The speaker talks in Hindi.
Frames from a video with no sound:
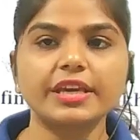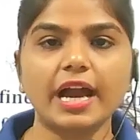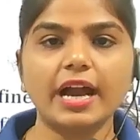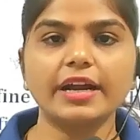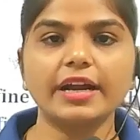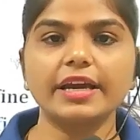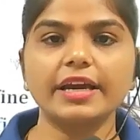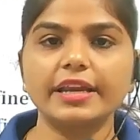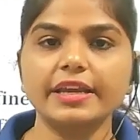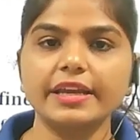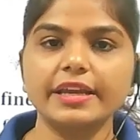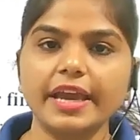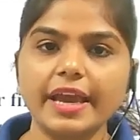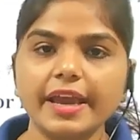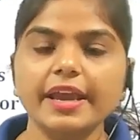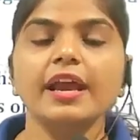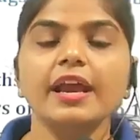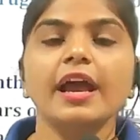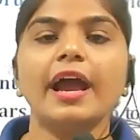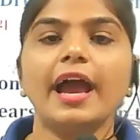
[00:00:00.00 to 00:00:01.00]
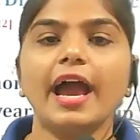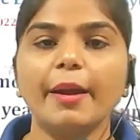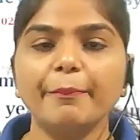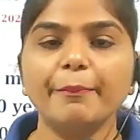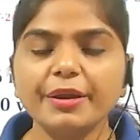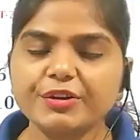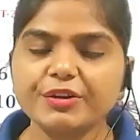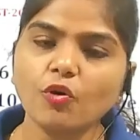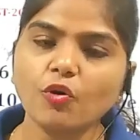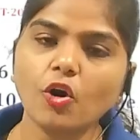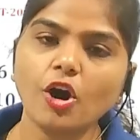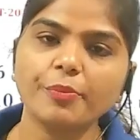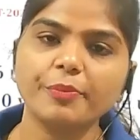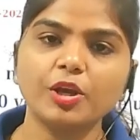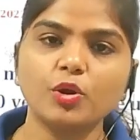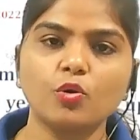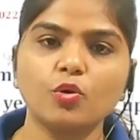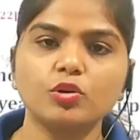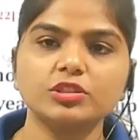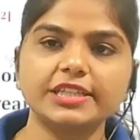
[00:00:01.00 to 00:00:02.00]
कि क्या करेंगे हैबिट
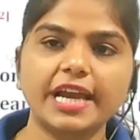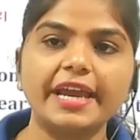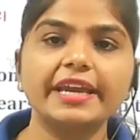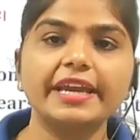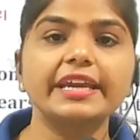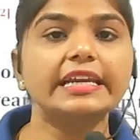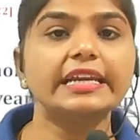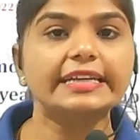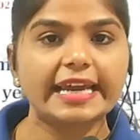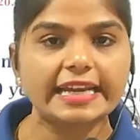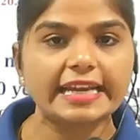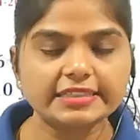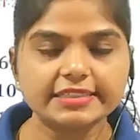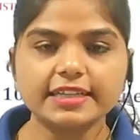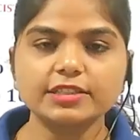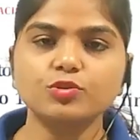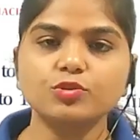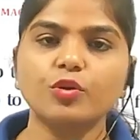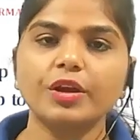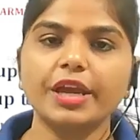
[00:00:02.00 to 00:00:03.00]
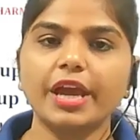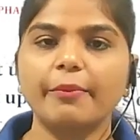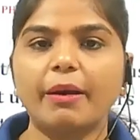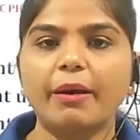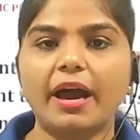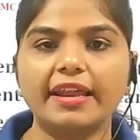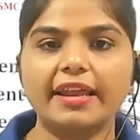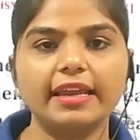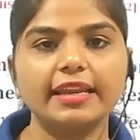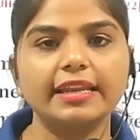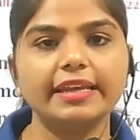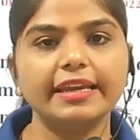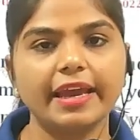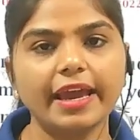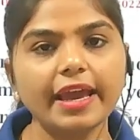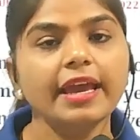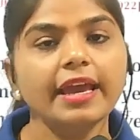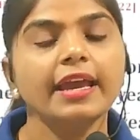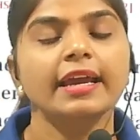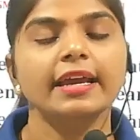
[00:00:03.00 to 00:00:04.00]
फॉर्मिंग हो जाएंगे डेंजरस होंगे हमारे
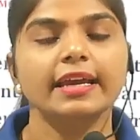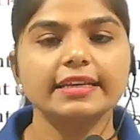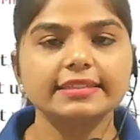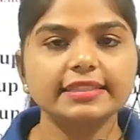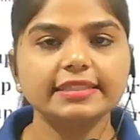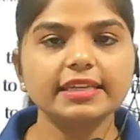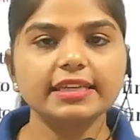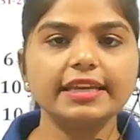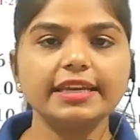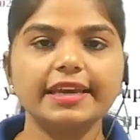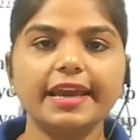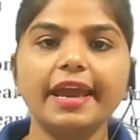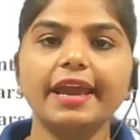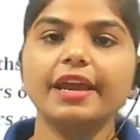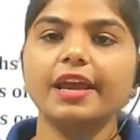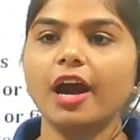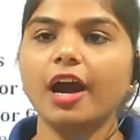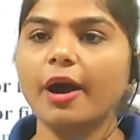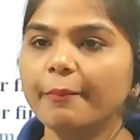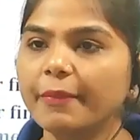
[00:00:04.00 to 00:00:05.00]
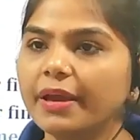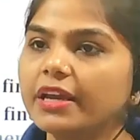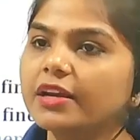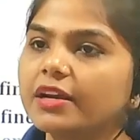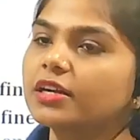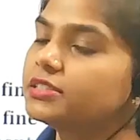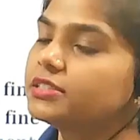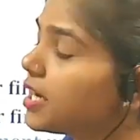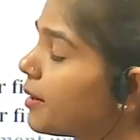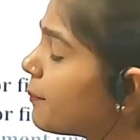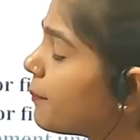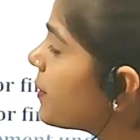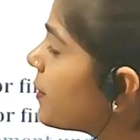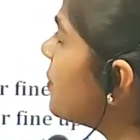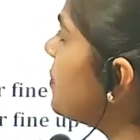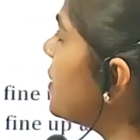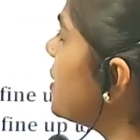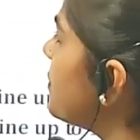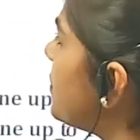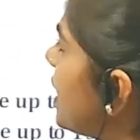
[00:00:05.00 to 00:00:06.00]
लिए इसीलिए हमें जब
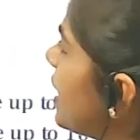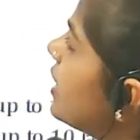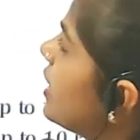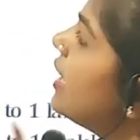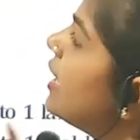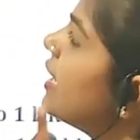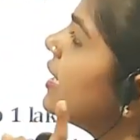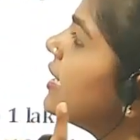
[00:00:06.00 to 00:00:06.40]
कभी भी